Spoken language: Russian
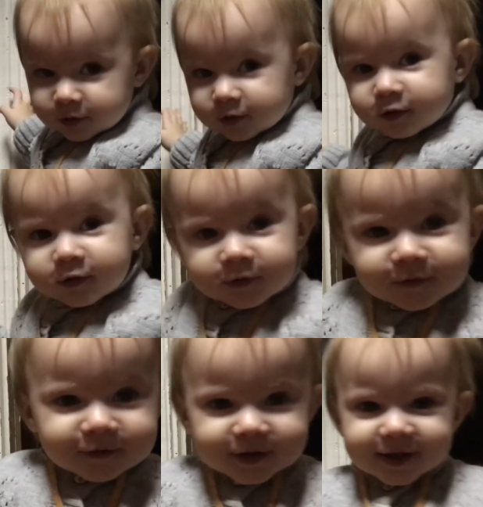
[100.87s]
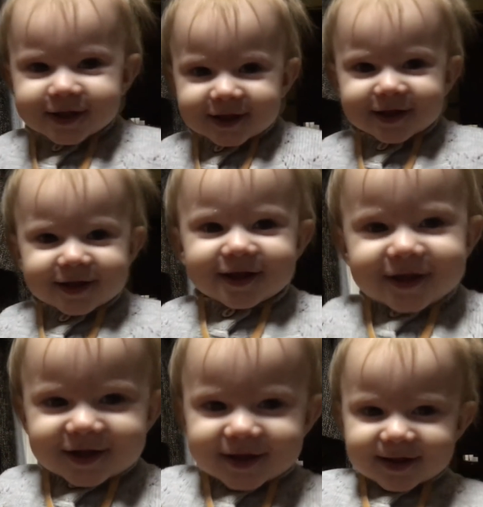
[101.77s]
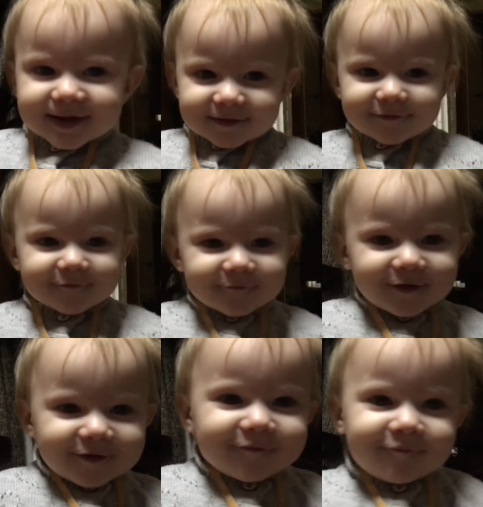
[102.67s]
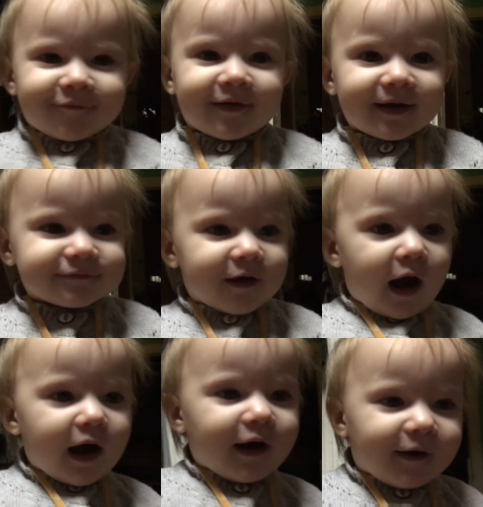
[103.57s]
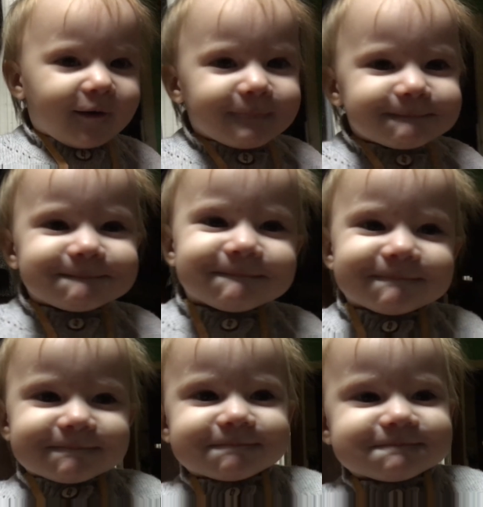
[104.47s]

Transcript: Ты когда спать сегодня будешь, а? Когда будешь спать? Ты почему не